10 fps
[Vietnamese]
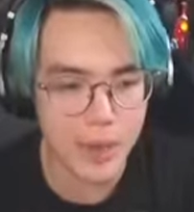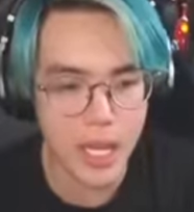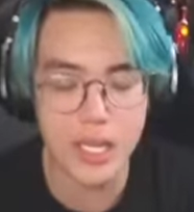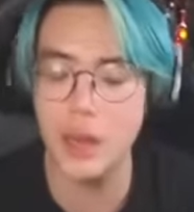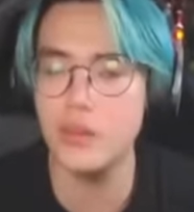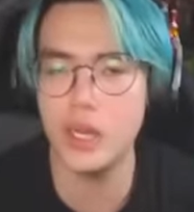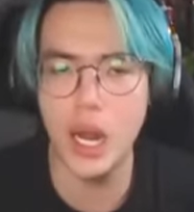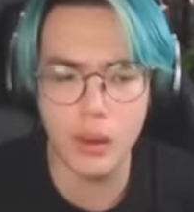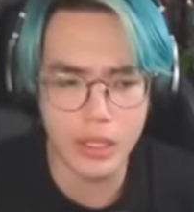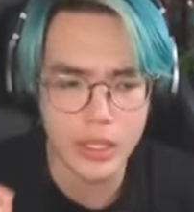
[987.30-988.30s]
như ở trong
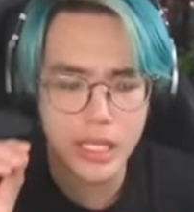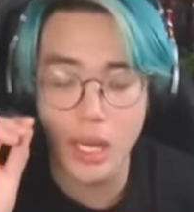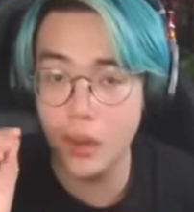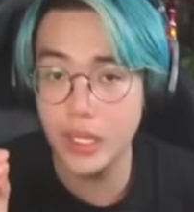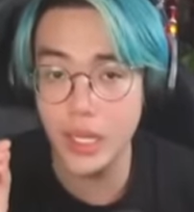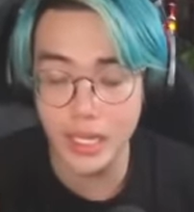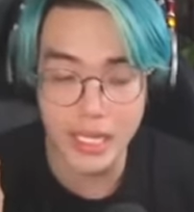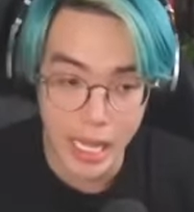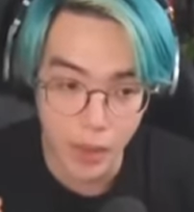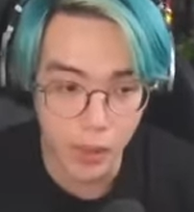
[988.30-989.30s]
video tôi sẽ chọi thật là
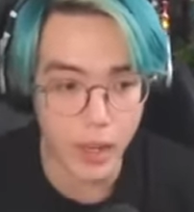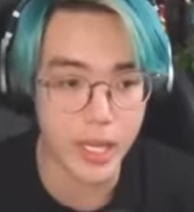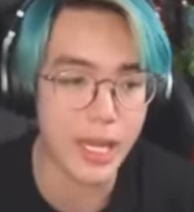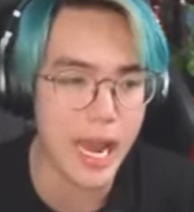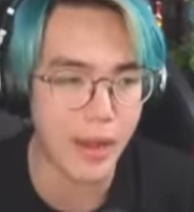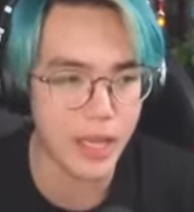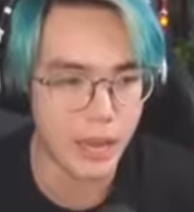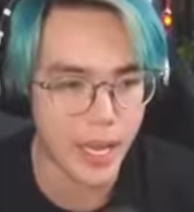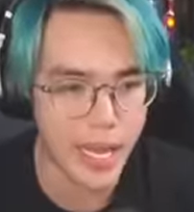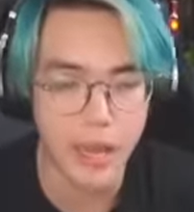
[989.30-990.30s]
nhiều coi như thế nào nha các
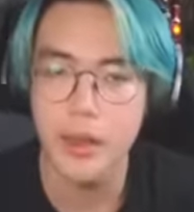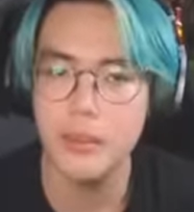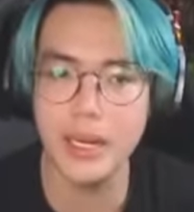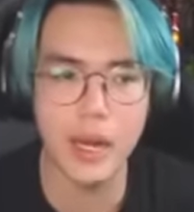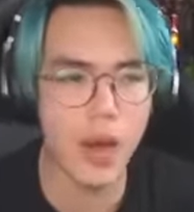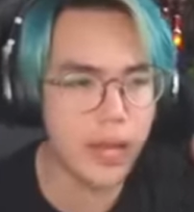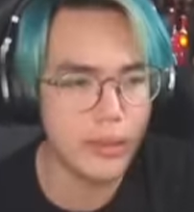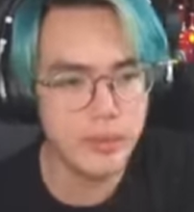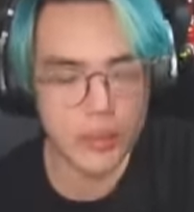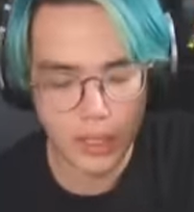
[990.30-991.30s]
bạn nha bắt đầu thôi
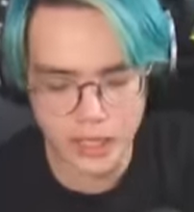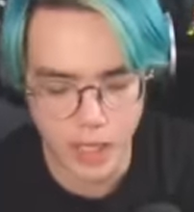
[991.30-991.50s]
let's